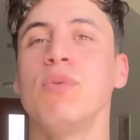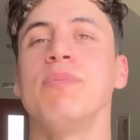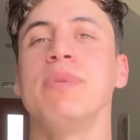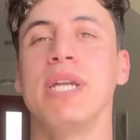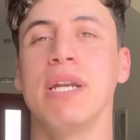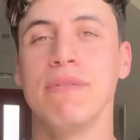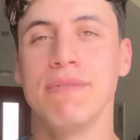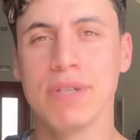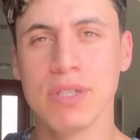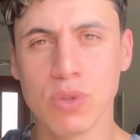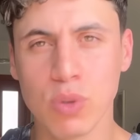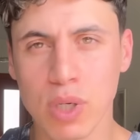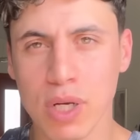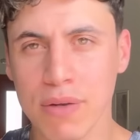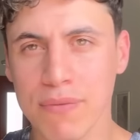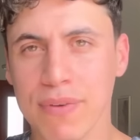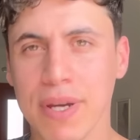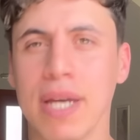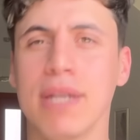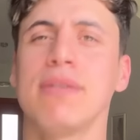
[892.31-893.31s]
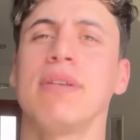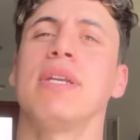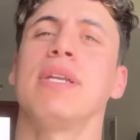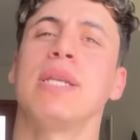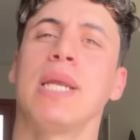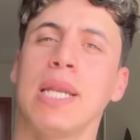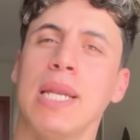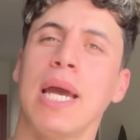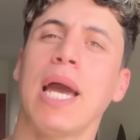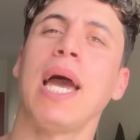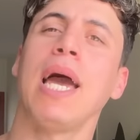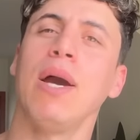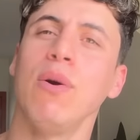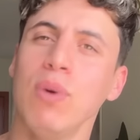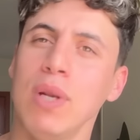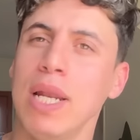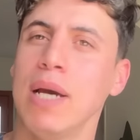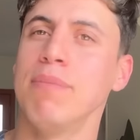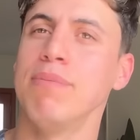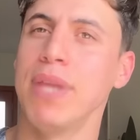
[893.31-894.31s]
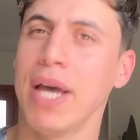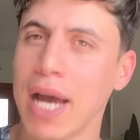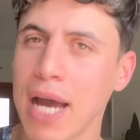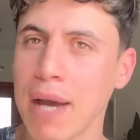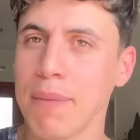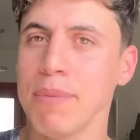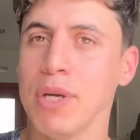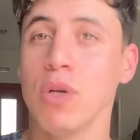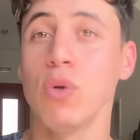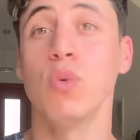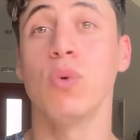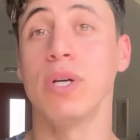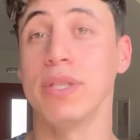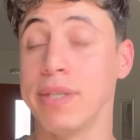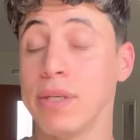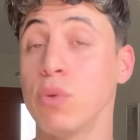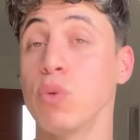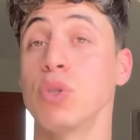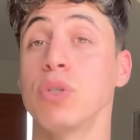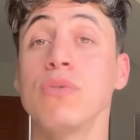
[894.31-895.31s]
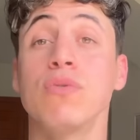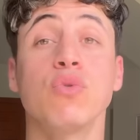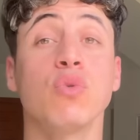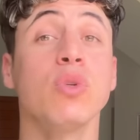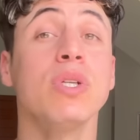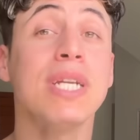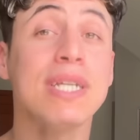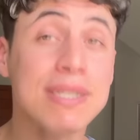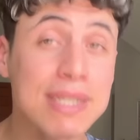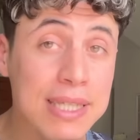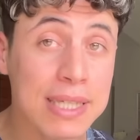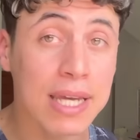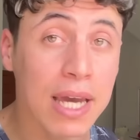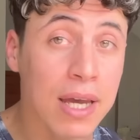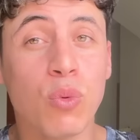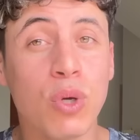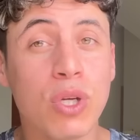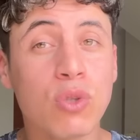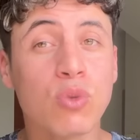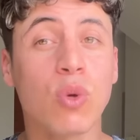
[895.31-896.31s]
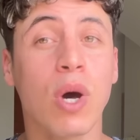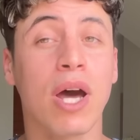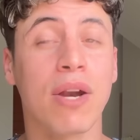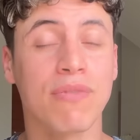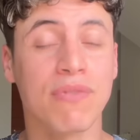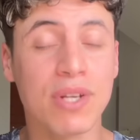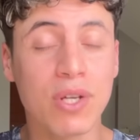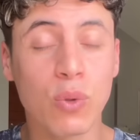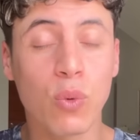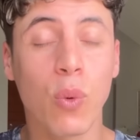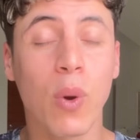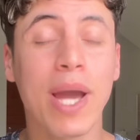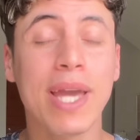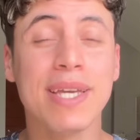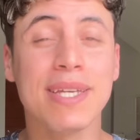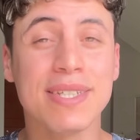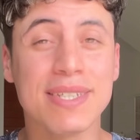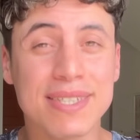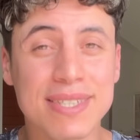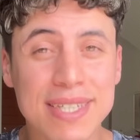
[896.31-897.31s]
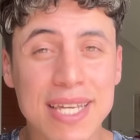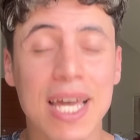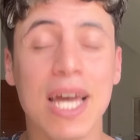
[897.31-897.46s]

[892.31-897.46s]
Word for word: من الفيديو اللي فات ان انا احاول ابدا اعمل واديكوا شفتوا النتيجه وانتوا عارفين كويس